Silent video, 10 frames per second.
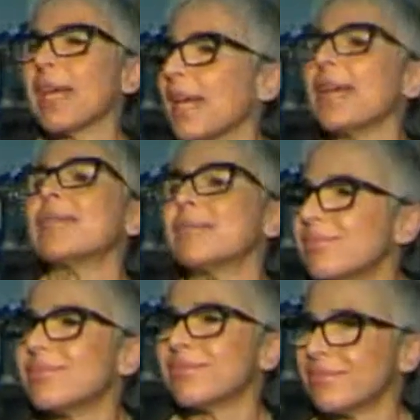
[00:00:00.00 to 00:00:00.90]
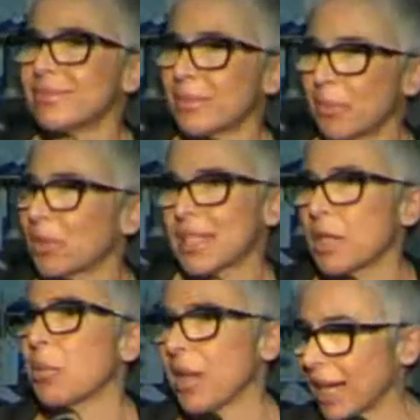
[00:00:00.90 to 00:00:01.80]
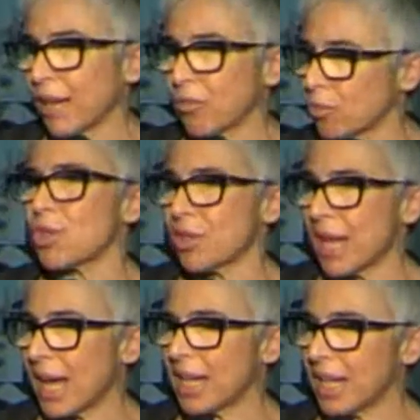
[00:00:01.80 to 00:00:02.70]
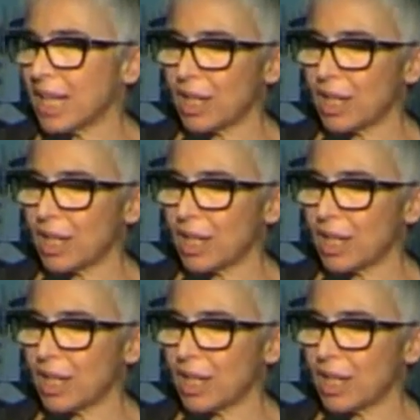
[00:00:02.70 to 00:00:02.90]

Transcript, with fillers: che mh, potesse poi anche funzionare